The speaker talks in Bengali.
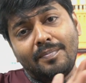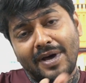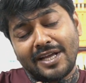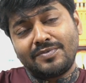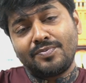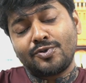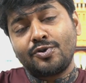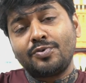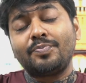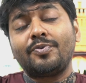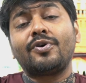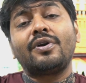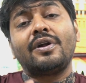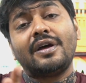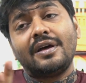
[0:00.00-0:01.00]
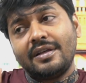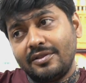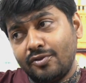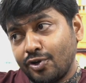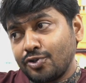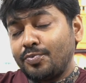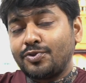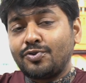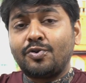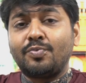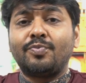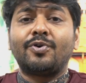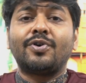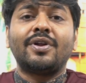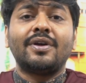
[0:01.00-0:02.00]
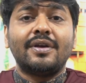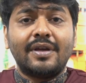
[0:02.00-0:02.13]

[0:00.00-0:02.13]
পাঁচ বছর পর দশ বছর পর